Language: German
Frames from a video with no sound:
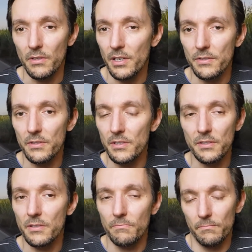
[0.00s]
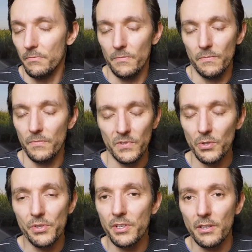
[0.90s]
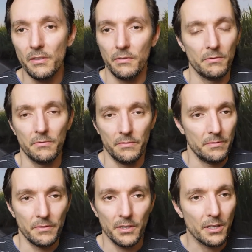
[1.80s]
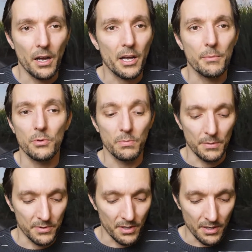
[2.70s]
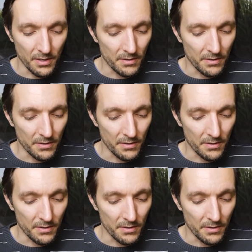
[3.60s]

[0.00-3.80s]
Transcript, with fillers: Also das sollte gar kein Problem sein.